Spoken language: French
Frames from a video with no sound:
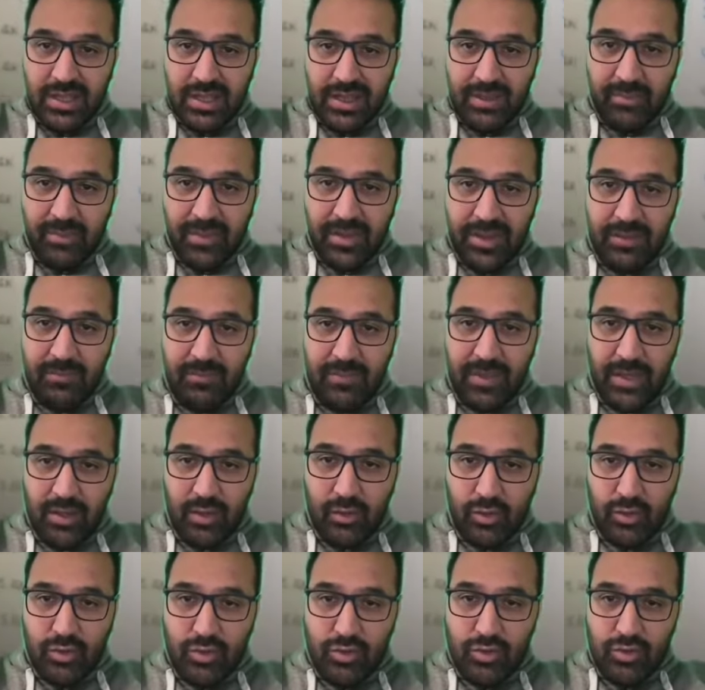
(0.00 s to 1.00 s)
Après, le
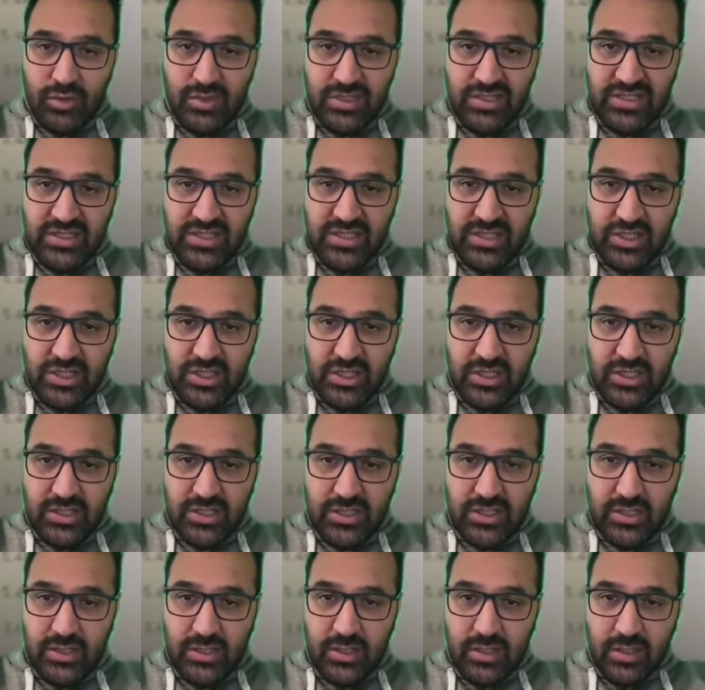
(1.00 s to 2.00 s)
Maroc, Tunisie,
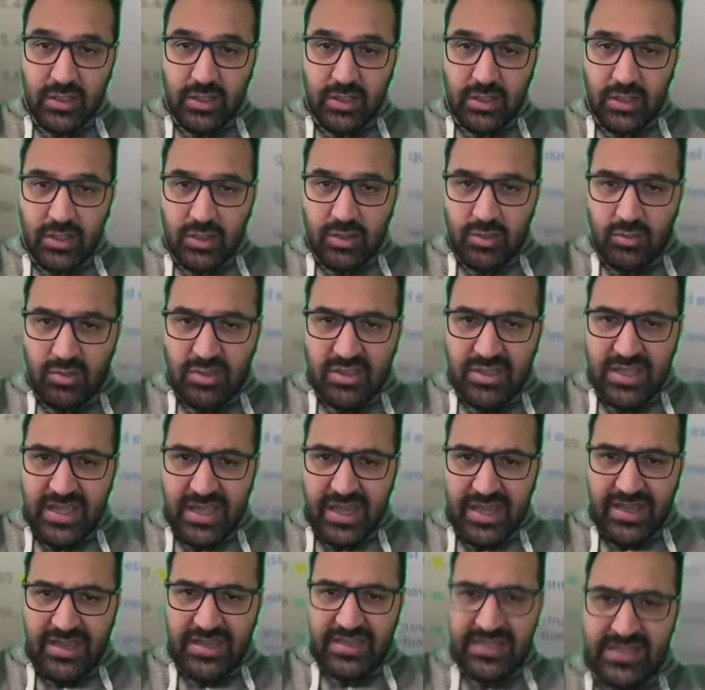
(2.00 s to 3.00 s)
Chine, et je crois que c'est
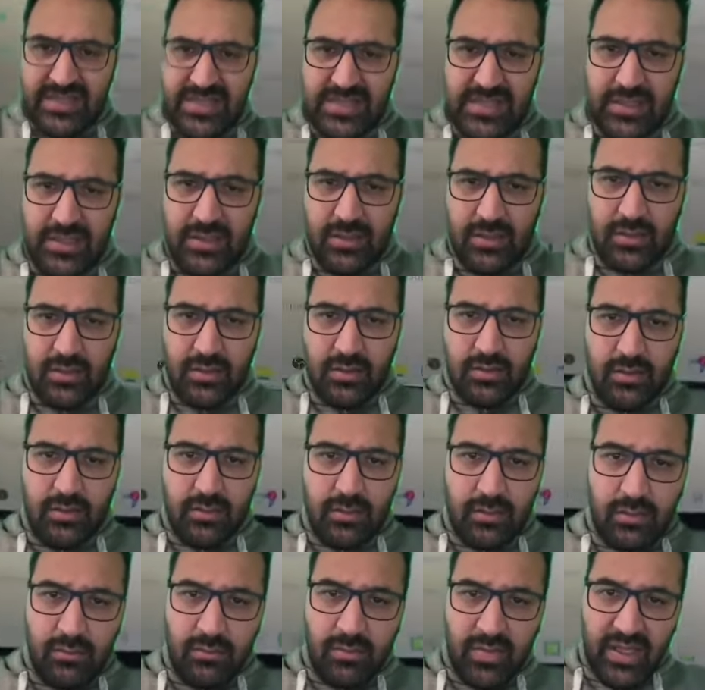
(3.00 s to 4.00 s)
Haïti.
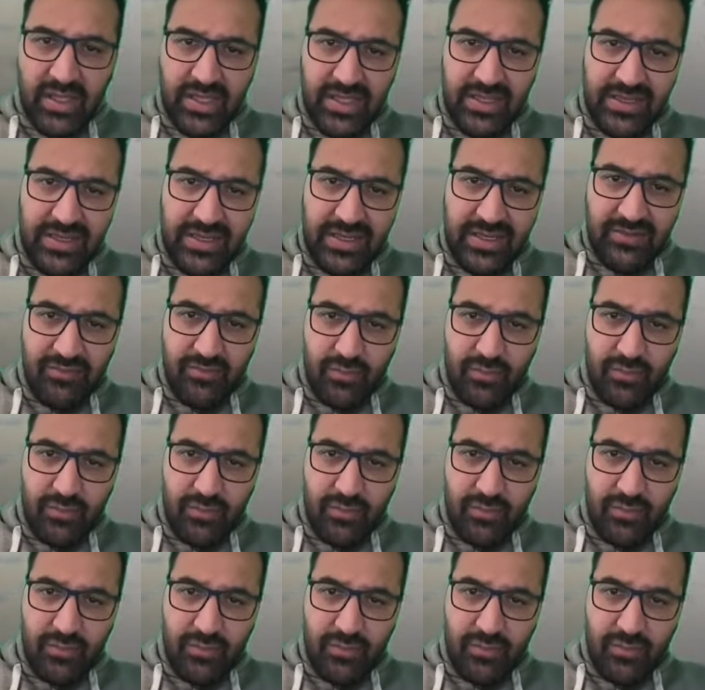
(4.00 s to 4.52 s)
Mais regardez les